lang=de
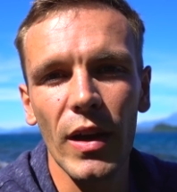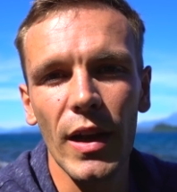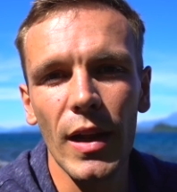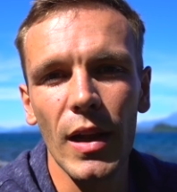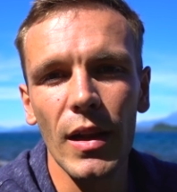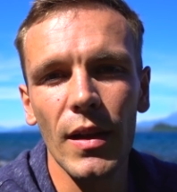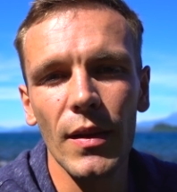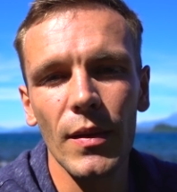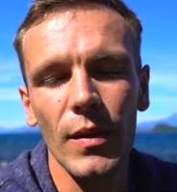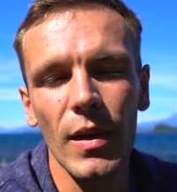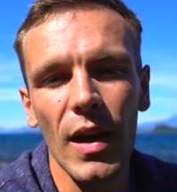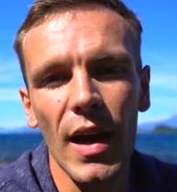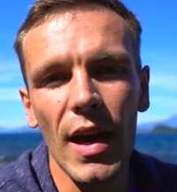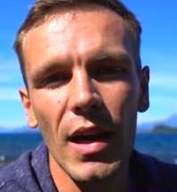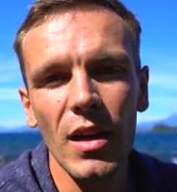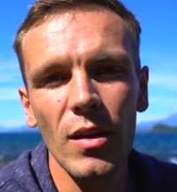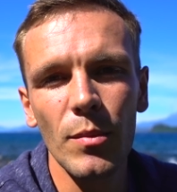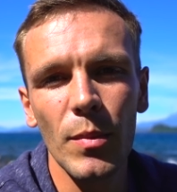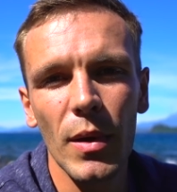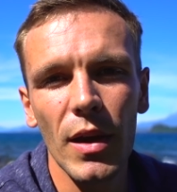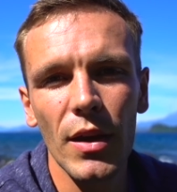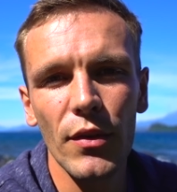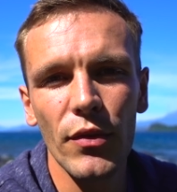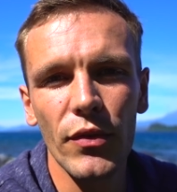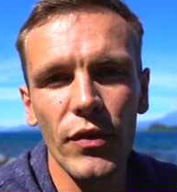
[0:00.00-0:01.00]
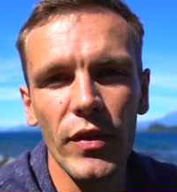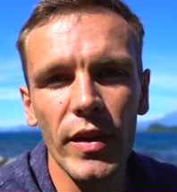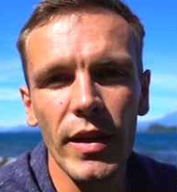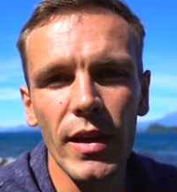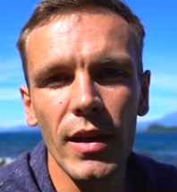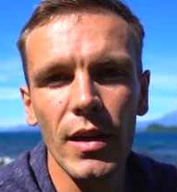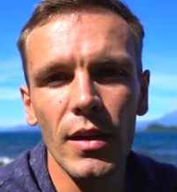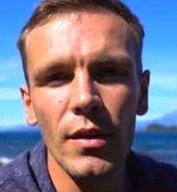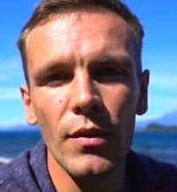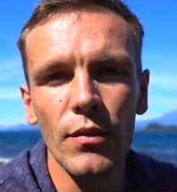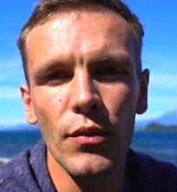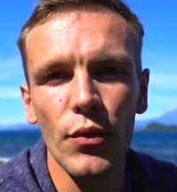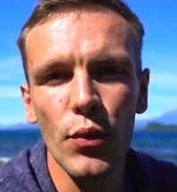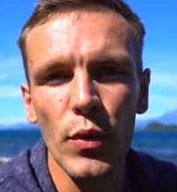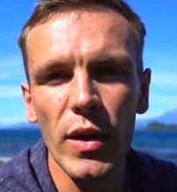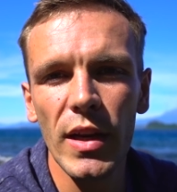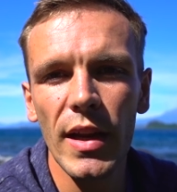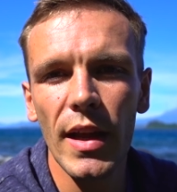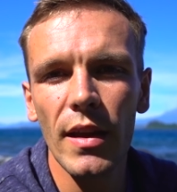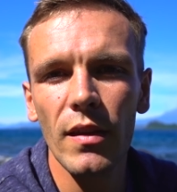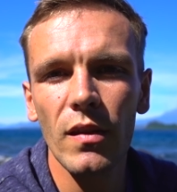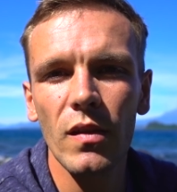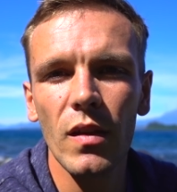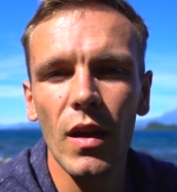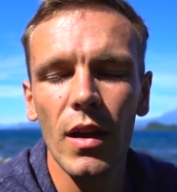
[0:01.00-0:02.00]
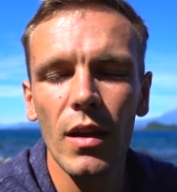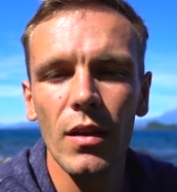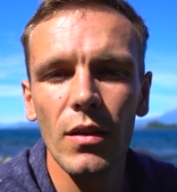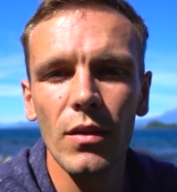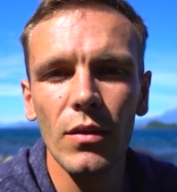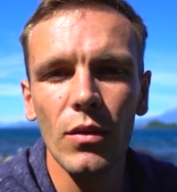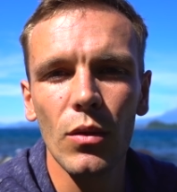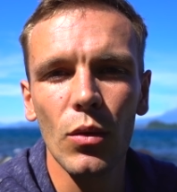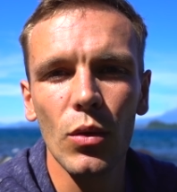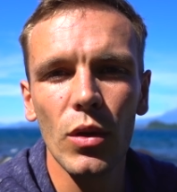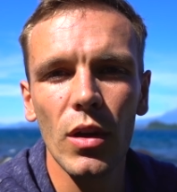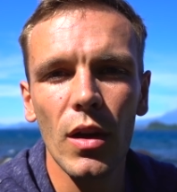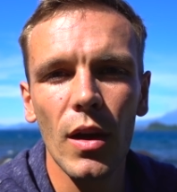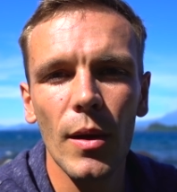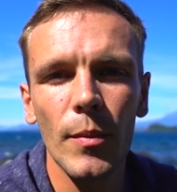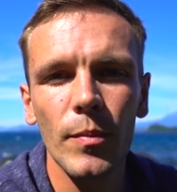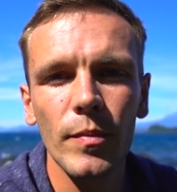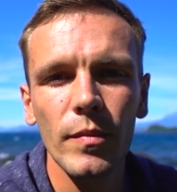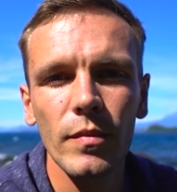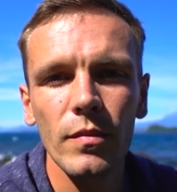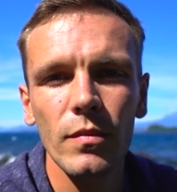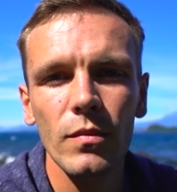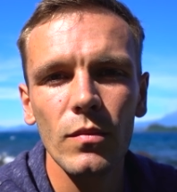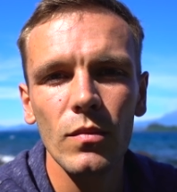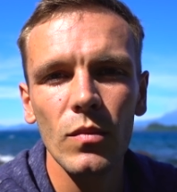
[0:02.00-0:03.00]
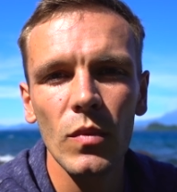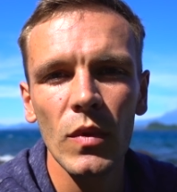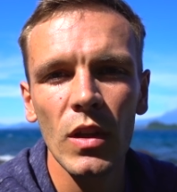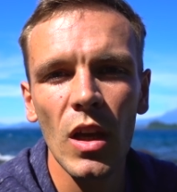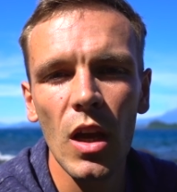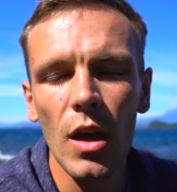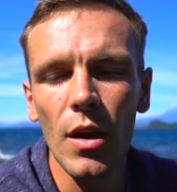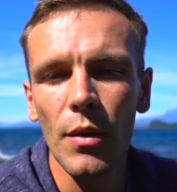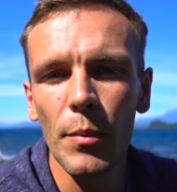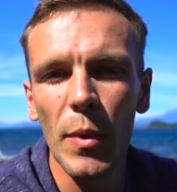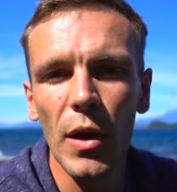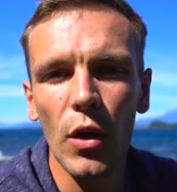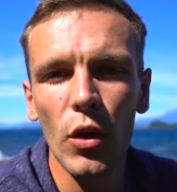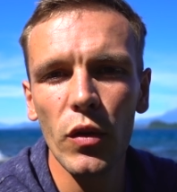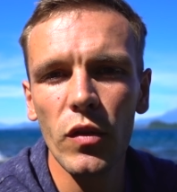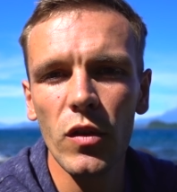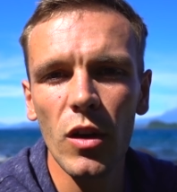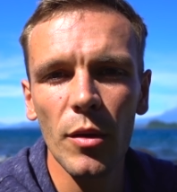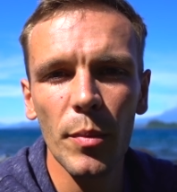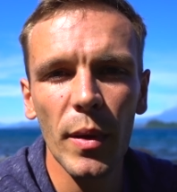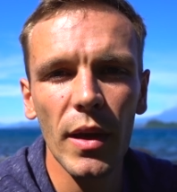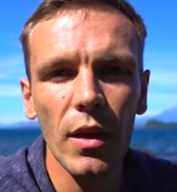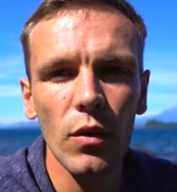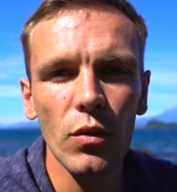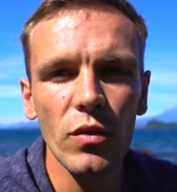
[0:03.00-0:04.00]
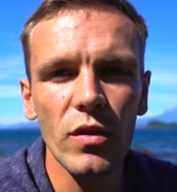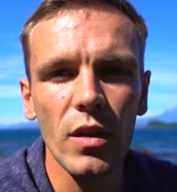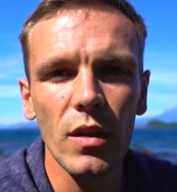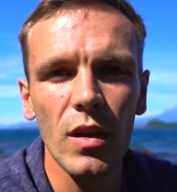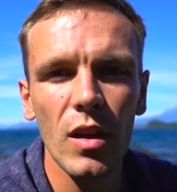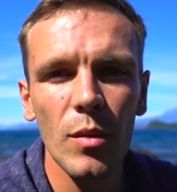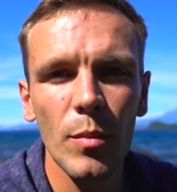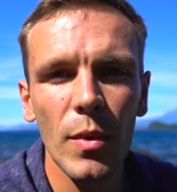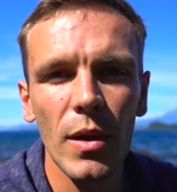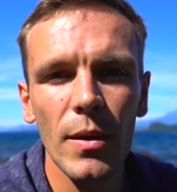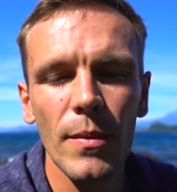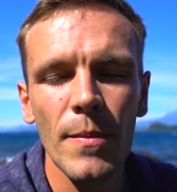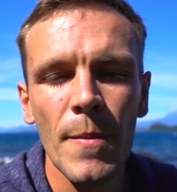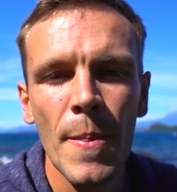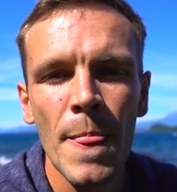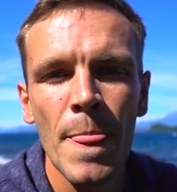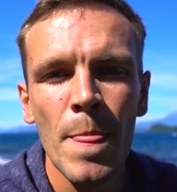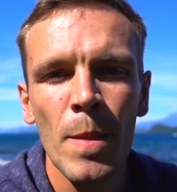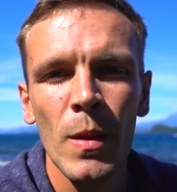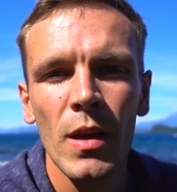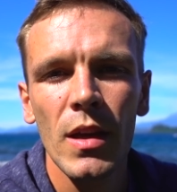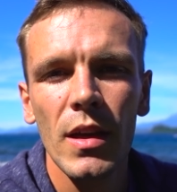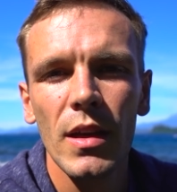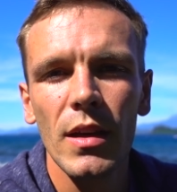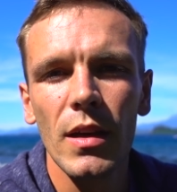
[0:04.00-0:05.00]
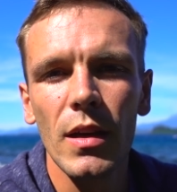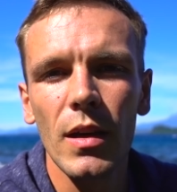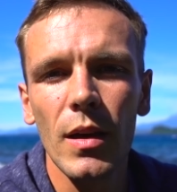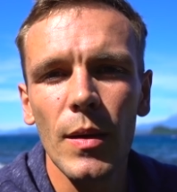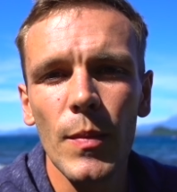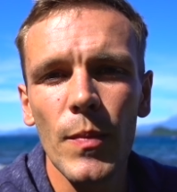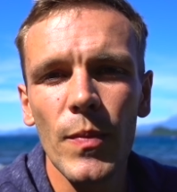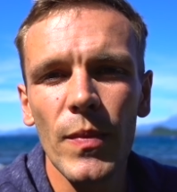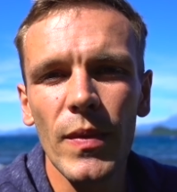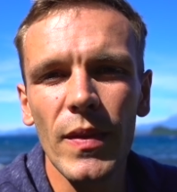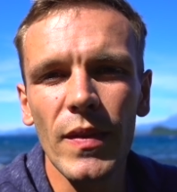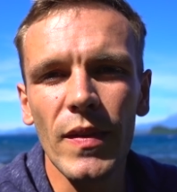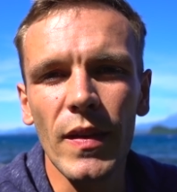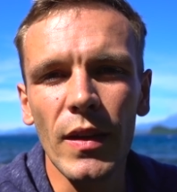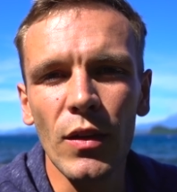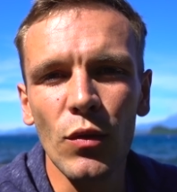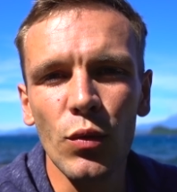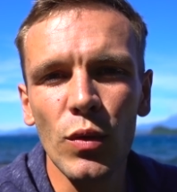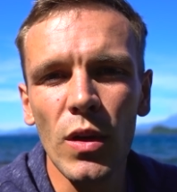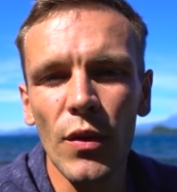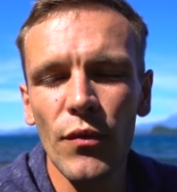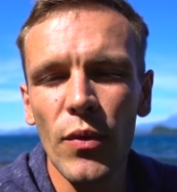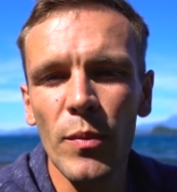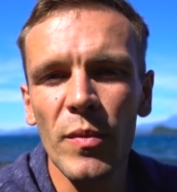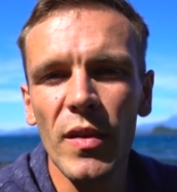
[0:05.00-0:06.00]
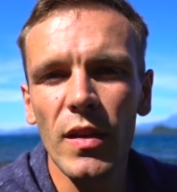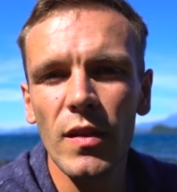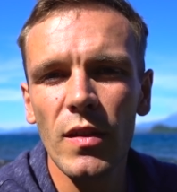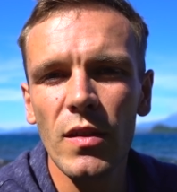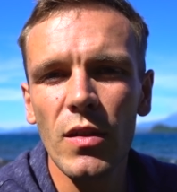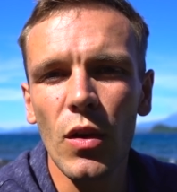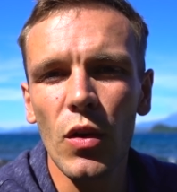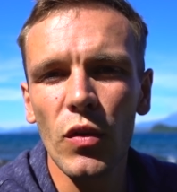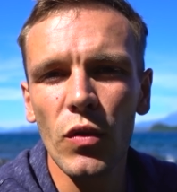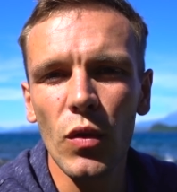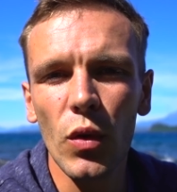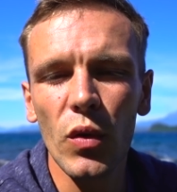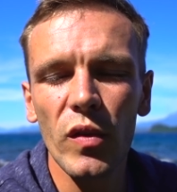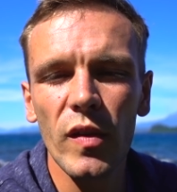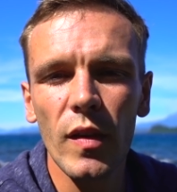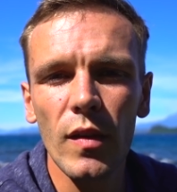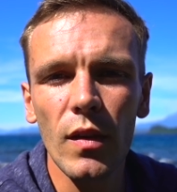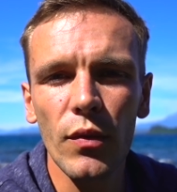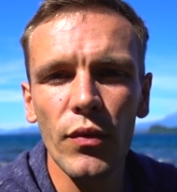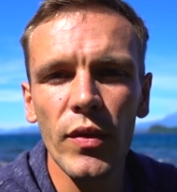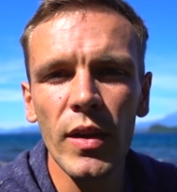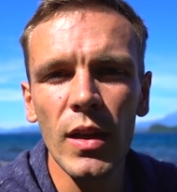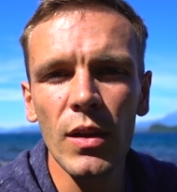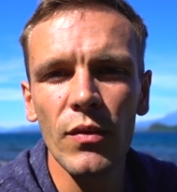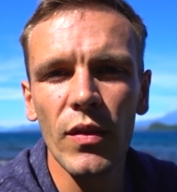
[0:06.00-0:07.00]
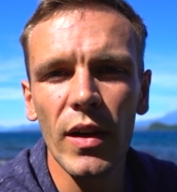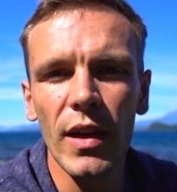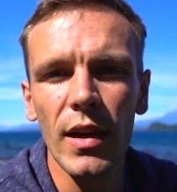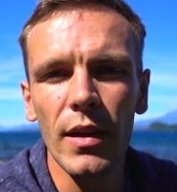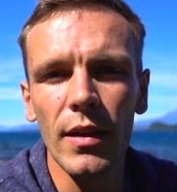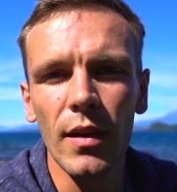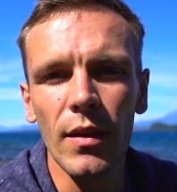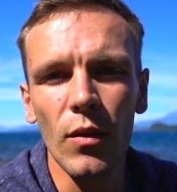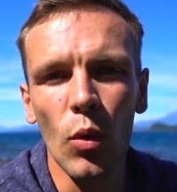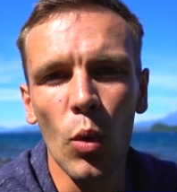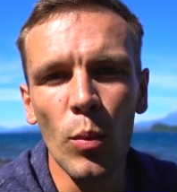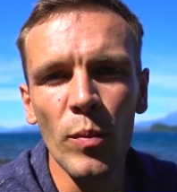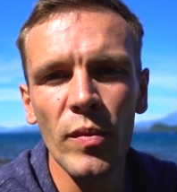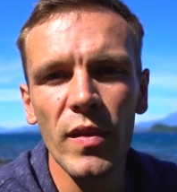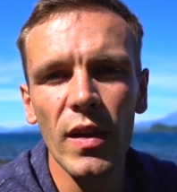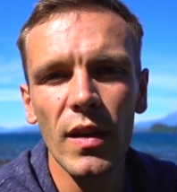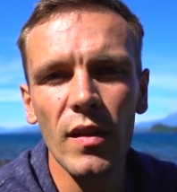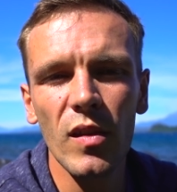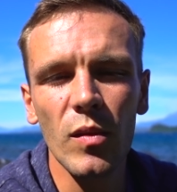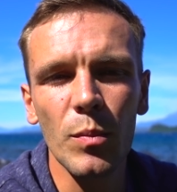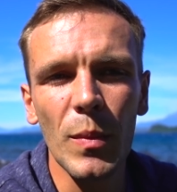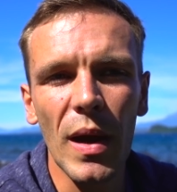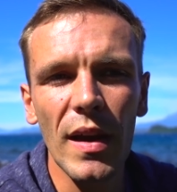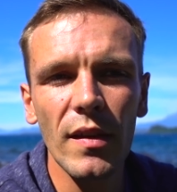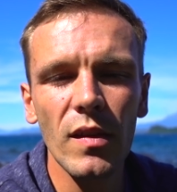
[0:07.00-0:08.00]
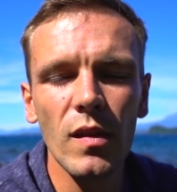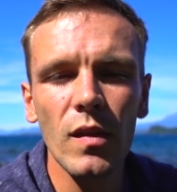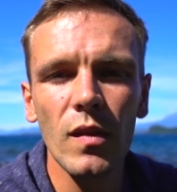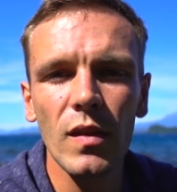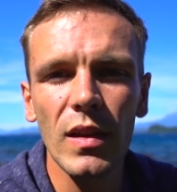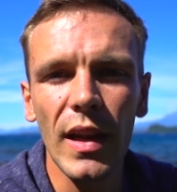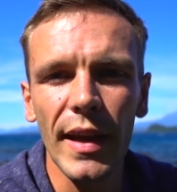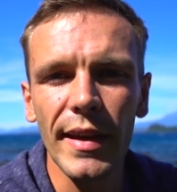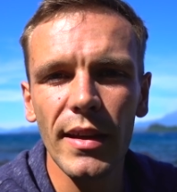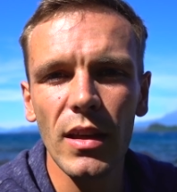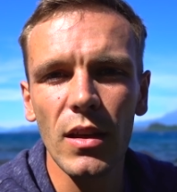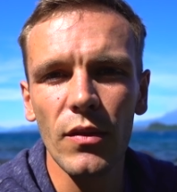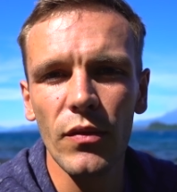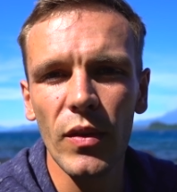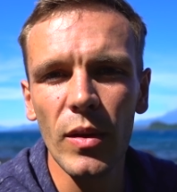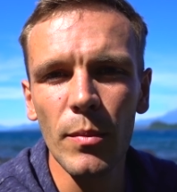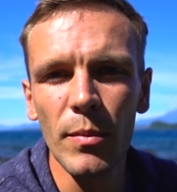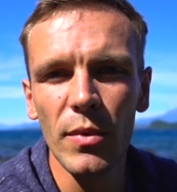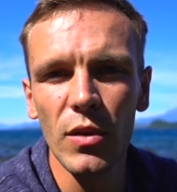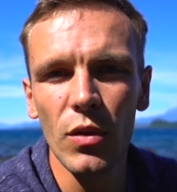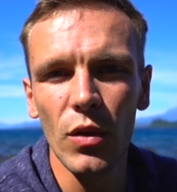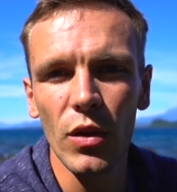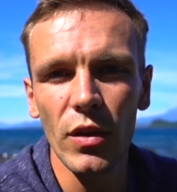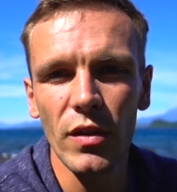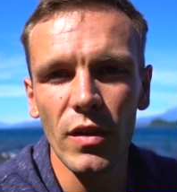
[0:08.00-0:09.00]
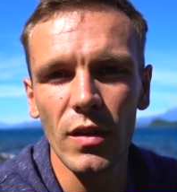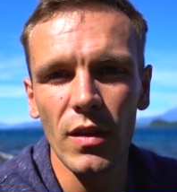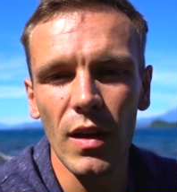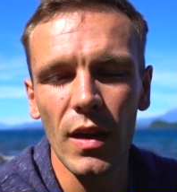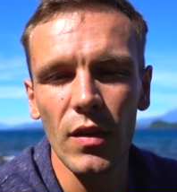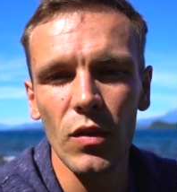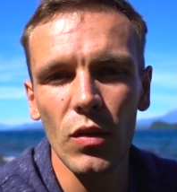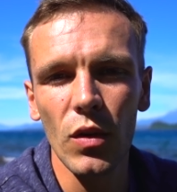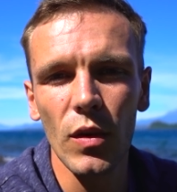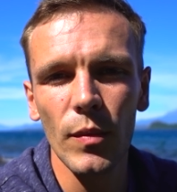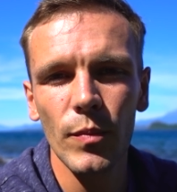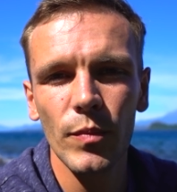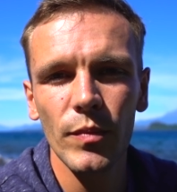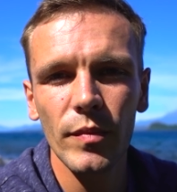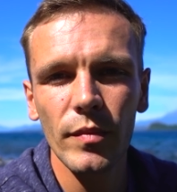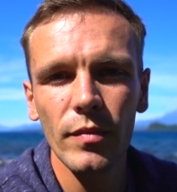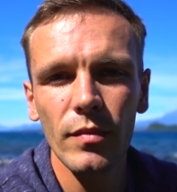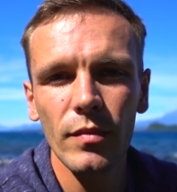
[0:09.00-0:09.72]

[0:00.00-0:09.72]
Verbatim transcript: weil gerade bei vielen Freelancern oder ja, bei ortsunabhängigen Unternehmern äh, sind 165.000 Euro sehr, sehr viel, weil Umsatz meistens gleich Gewinn bedeutet. Also